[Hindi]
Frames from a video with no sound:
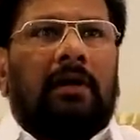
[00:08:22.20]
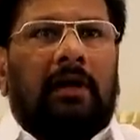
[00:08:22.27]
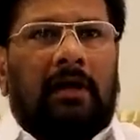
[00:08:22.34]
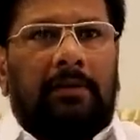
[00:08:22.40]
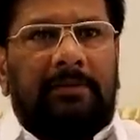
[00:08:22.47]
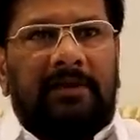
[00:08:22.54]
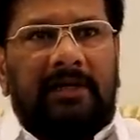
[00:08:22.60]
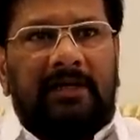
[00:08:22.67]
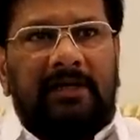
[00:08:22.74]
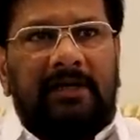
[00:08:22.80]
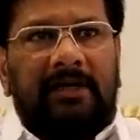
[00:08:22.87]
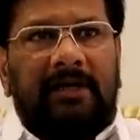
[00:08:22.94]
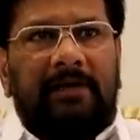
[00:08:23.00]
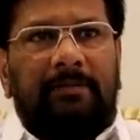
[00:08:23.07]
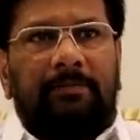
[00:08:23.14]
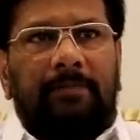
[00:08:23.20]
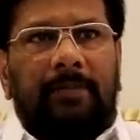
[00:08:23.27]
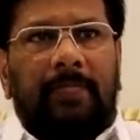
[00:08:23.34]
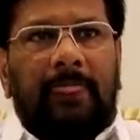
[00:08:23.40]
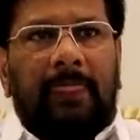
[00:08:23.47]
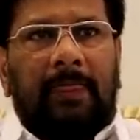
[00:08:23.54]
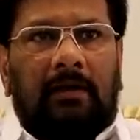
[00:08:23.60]
अब देखिए
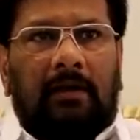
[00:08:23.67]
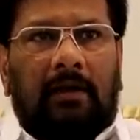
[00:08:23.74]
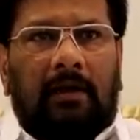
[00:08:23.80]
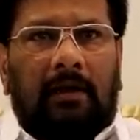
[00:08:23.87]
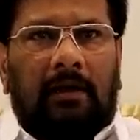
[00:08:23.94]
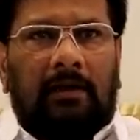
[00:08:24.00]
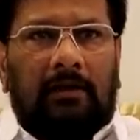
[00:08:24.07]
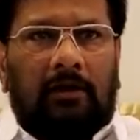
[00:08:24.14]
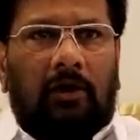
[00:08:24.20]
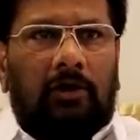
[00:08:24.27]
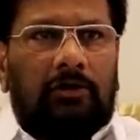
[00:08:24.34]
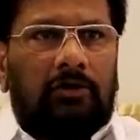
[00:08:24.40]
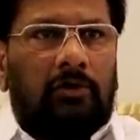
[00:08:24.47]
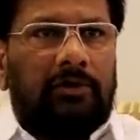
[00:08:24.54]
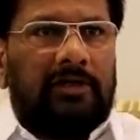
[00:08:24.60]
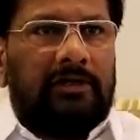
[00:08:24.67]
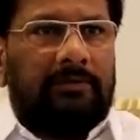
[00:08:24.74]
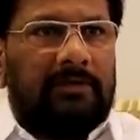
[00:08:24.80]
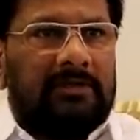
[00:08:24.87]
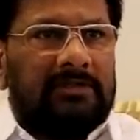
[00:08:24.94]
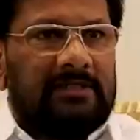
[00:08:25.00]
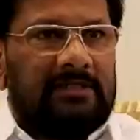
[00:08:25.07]
लॉकडाउन की
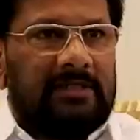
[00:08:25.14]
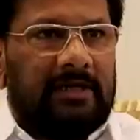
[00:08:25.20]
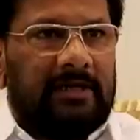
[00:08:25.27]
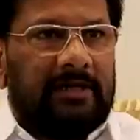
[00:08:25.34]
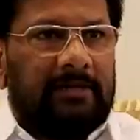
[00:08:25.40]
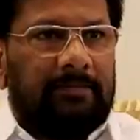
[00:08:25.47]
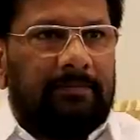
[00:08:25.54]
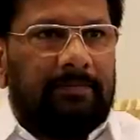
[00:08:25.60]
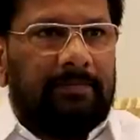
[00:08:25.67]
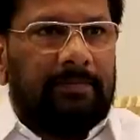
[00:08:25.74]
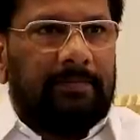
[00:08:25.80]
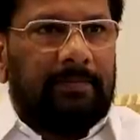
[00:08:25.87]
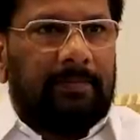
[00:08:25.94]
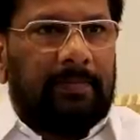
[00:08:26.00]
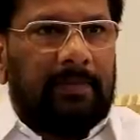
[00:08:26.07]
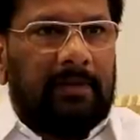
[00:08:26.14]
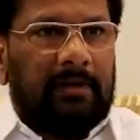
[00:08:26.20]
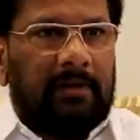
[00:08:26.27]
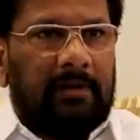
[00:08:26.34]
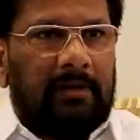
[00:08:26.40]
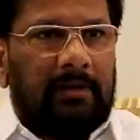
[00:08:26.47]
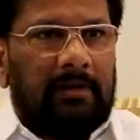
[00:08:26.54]
वजह से
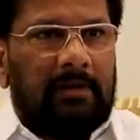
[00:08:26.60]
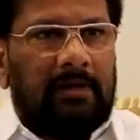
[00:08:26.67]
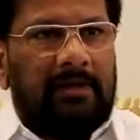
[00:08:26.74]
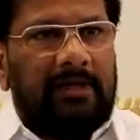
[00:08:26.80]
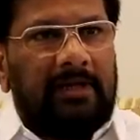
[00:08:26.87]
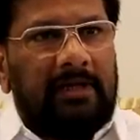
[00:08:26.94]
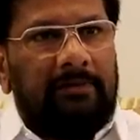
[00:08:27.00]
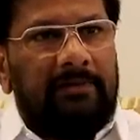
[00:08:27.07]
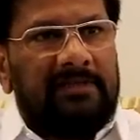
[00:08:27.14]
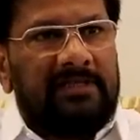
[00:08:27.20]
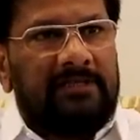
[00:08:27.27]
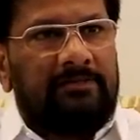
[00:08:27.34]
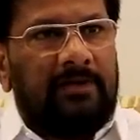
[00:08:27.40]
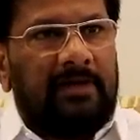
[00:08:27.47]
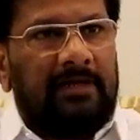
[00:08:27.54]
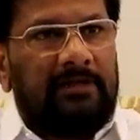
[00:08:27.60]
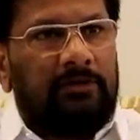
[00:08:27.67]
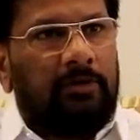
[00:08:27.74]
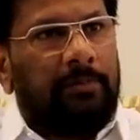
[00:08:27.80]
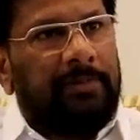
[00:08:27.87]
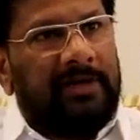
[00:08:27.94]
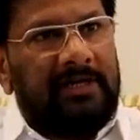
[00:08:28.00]
डेली वेजेस वाले
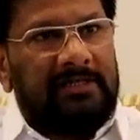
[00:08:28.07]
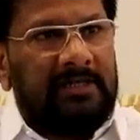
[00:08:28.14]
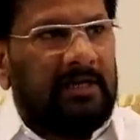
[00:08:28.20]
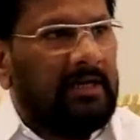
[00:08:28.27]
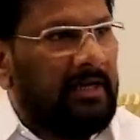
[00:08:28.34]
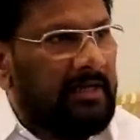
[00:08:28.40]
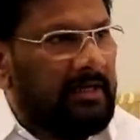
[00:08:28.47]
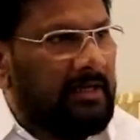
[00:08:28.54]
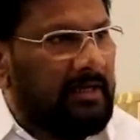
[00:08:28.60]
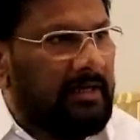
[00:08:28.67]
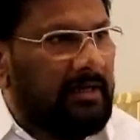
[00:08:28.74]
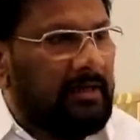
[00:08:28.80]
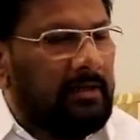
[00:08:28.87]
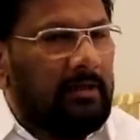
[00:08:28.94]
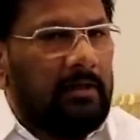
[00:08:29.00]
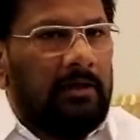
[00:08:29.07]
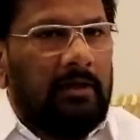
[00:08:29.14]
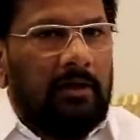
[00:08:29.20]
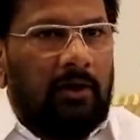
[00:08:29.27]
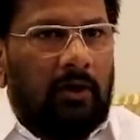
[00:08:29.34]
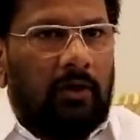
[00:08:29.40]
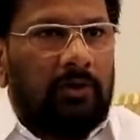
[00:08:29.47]
तो परेशान है ही है हम्म।
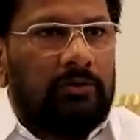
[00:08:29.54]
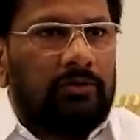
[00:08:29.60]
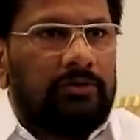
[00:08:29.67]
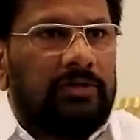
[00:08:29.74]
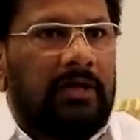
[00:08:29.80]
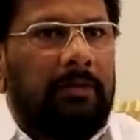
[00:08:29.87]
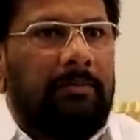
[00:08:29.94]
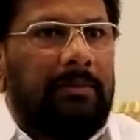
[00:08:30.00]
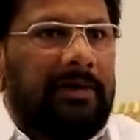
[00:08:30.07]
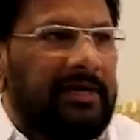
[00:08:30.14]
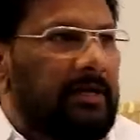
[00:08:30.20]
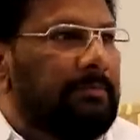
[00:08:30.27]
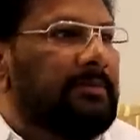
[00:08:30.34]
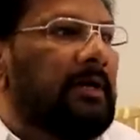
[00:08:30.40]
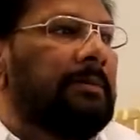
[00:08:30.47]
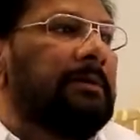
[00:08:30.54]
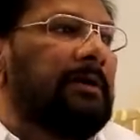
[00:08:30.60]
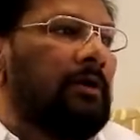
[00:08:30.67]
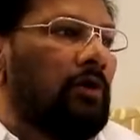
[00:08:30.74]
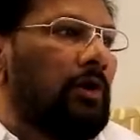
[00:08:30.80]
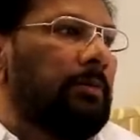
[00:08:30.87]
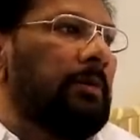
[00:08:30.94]
और दूसरे मीडियम तबके
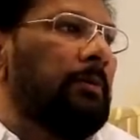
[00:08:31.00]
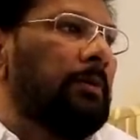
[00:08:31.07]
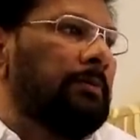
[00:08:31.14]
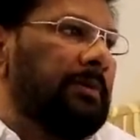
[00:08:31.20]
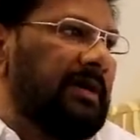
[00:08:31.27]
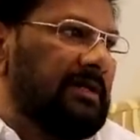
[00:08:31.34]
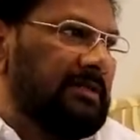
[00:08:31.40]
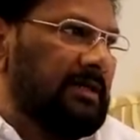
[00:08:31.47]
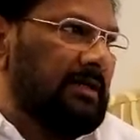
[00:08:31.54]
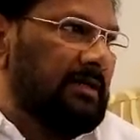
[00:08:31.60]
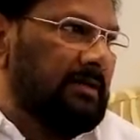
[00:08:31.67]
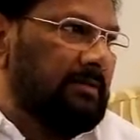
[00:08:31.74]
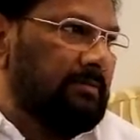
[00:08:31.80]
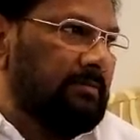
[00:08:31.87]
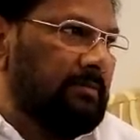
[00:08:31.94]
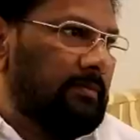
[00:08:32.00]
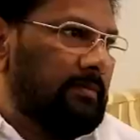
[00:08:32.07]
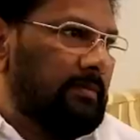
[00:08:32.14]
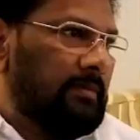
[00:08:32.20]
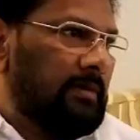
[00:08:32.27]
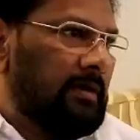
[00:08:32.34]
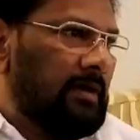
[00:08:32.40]
के लोग भी बहुत परेशान हैं
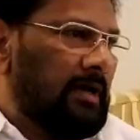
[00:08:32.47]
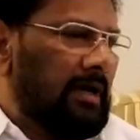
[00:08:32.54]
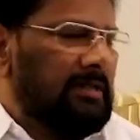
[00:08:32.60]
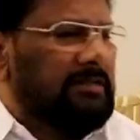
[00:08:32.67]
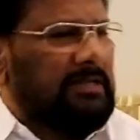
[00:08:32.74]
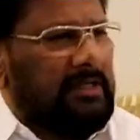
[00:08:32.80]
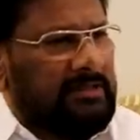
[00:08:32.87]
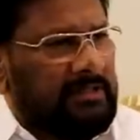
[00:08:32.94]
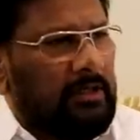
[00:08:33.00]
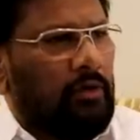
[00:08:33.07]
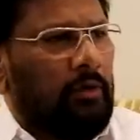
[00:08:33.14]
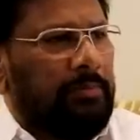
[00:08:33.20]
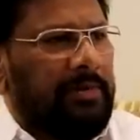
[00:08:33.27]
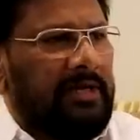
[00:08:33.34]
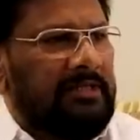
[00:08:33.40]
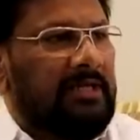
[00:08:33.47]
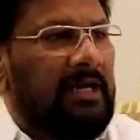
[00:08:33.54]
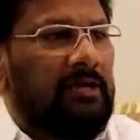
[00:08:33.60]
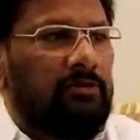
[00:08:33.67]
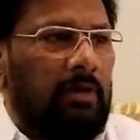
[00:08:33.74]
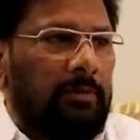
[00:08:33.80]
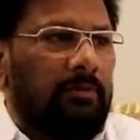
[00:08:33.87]
अच्छे अच्छे लोग परेशान
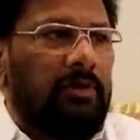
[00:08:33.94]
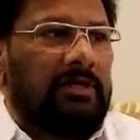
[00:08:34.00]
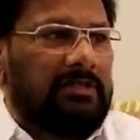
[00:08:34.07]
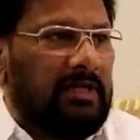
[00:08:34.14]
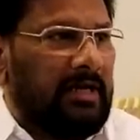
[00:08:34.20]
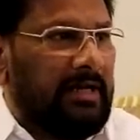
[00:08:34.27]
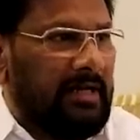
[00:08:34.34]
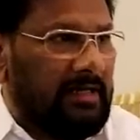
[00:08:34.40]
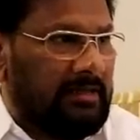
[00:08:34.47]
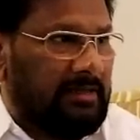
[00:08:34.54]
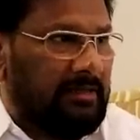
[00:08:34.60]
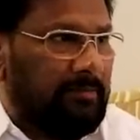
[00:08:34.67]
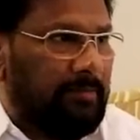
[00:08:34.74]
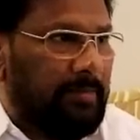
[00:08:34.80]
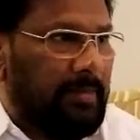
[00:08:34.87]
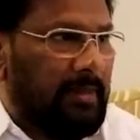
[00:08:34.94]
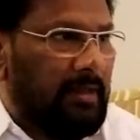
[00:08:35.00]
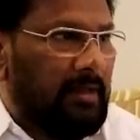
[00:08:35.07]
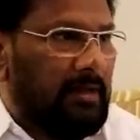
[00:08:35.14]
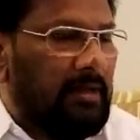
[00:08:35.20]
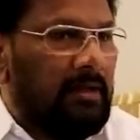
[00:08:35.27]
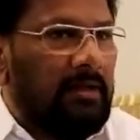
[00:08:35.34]
हैं जो आपको नज़र नहीं आते हम्म।
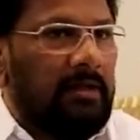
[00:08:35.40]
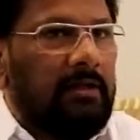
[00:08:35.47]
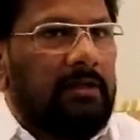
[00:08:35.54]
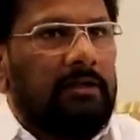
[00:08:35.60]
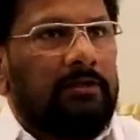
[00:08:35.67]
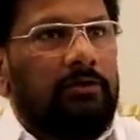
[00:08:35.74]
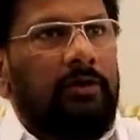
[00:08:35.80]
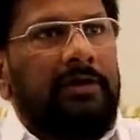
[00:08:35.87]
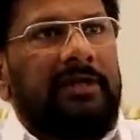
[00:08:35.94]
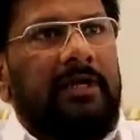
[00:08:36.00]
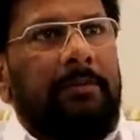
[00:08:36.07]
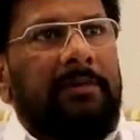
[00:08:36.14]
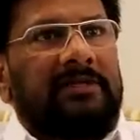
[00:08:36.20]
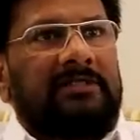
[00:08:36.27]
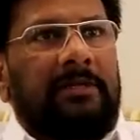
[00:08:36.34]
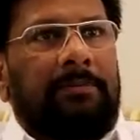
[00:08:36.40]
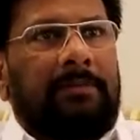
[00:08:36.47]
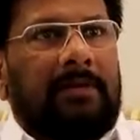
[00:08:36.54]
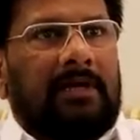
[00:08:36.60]
तो इनके पास जब